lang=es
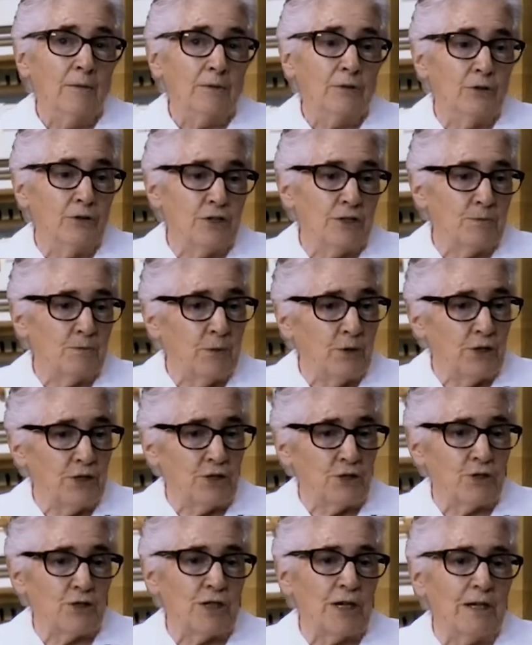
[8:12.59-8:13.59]
Entonces por
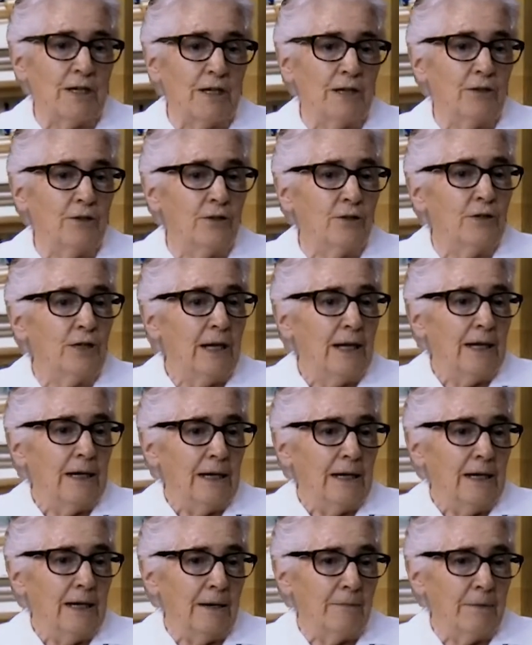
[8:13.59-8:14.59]
eso salieron
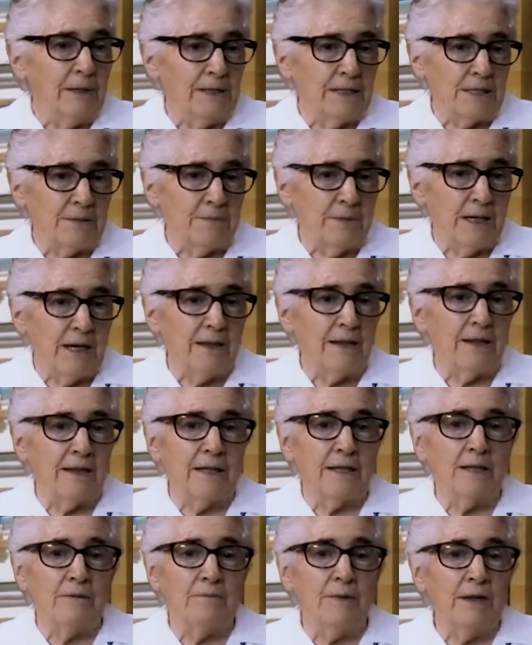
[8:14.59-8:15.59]
la Madre
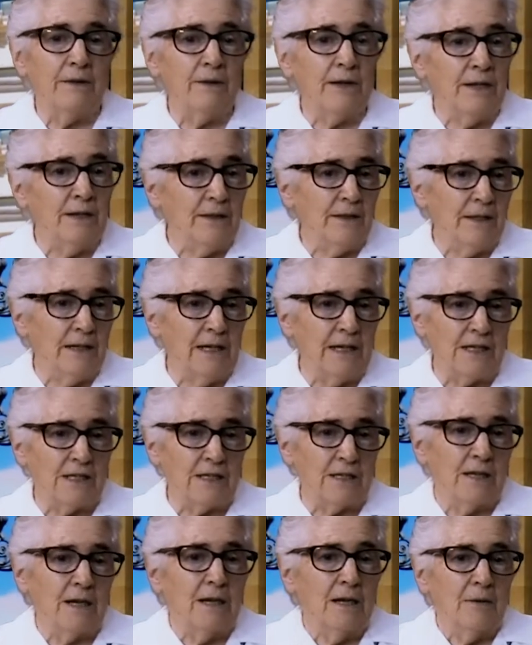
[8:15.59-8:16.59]
Esperanza de Madrid y
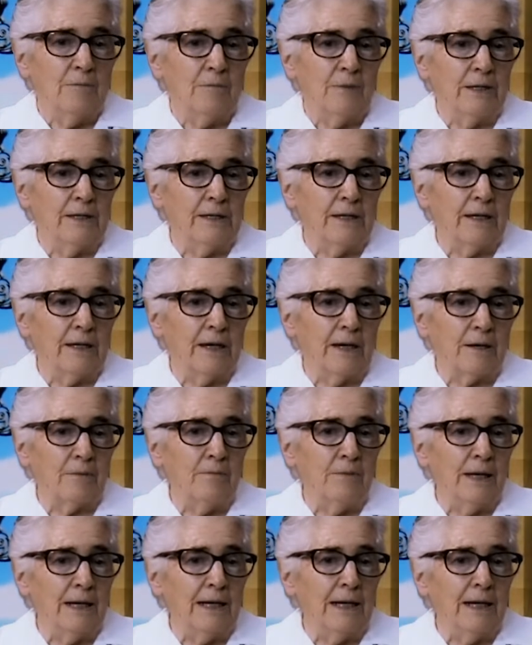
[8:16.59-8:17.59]
las Madre
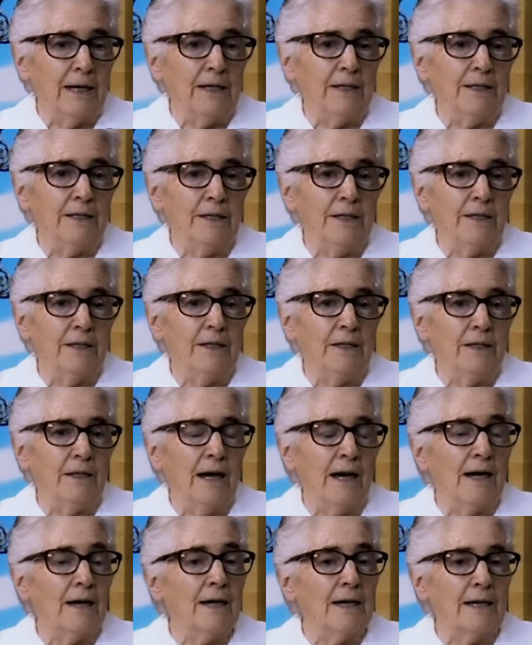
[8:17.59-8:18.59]
Carmela
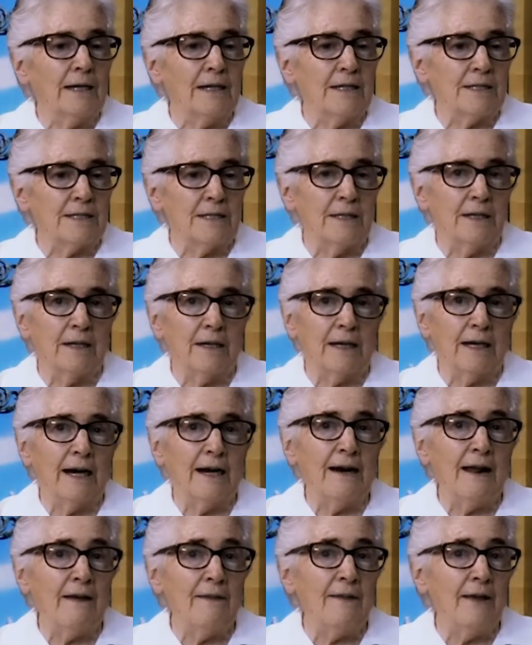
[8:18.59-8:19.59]
y Ángeles de
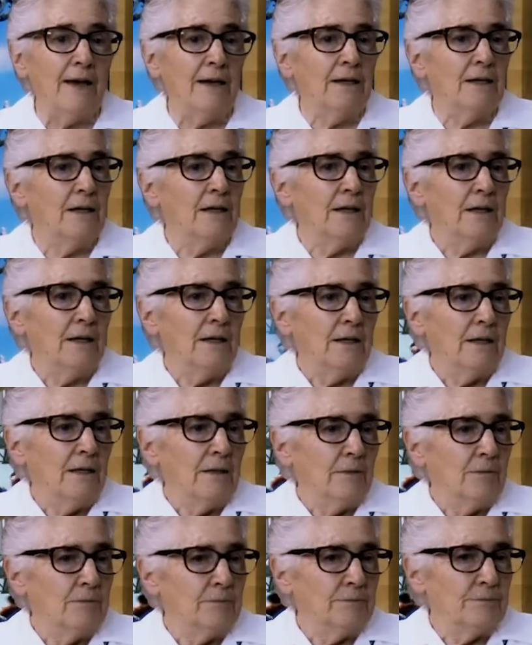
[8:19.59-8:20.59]
Granada,
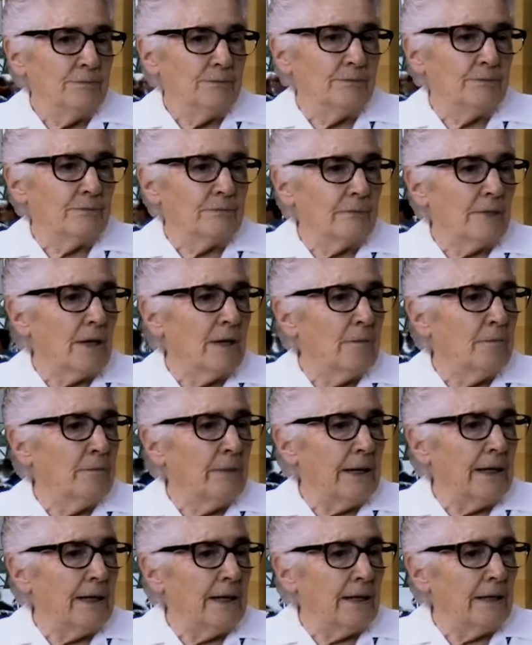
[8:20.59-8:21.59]
mm,
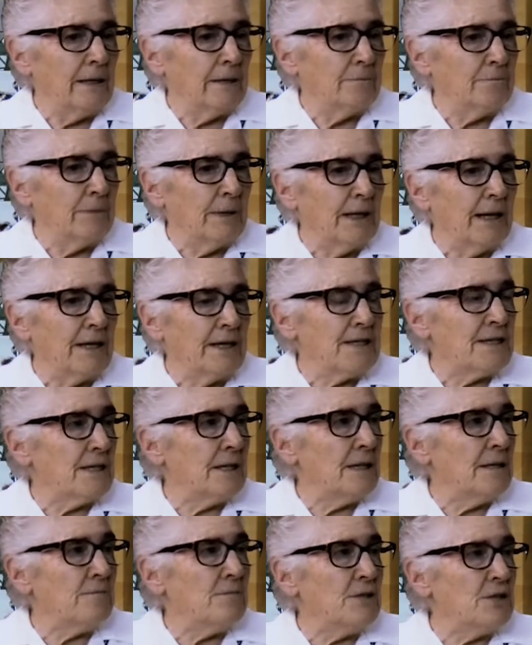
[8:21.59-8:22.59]
para,
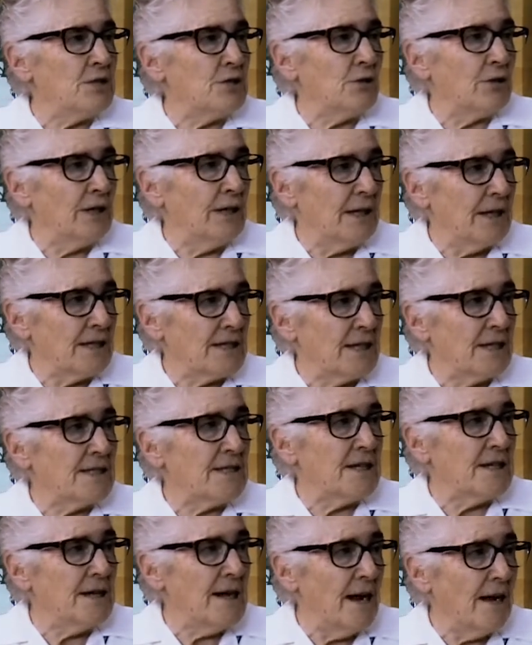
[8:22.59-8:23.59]
irse de misioneras a
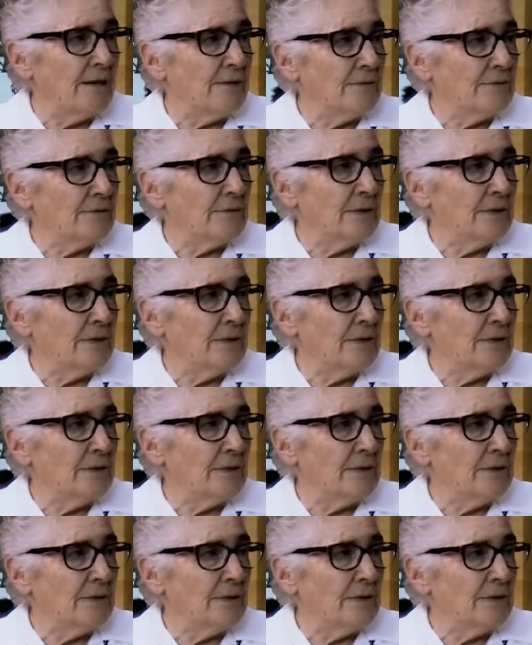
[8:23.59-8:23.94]
China.